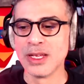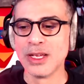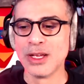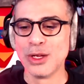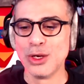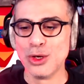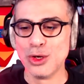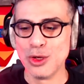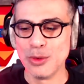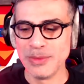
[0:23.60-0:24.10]

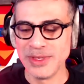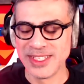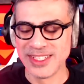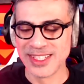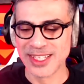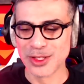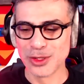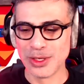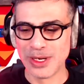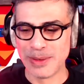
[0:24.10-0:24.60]
Le
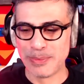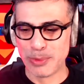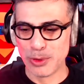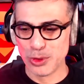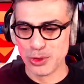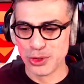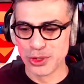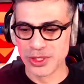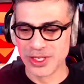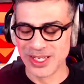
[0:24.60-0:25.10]
mystère de la
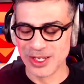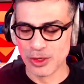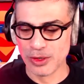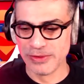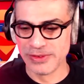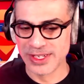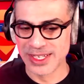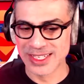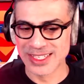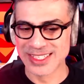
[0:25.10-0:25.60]
peluche qui
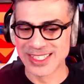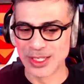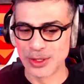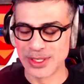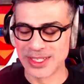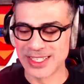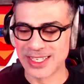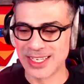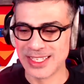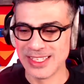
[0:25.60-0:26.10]
revient, ça doit
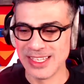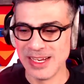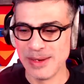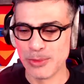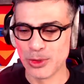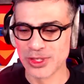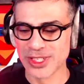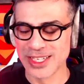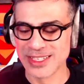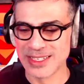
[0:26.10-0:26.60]
être un
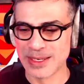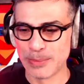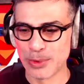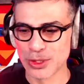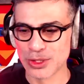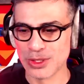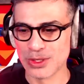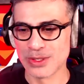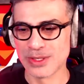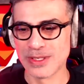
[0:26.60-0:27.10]
élément très
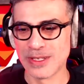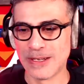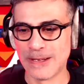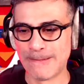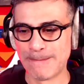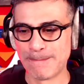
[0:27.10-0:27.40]
important ça.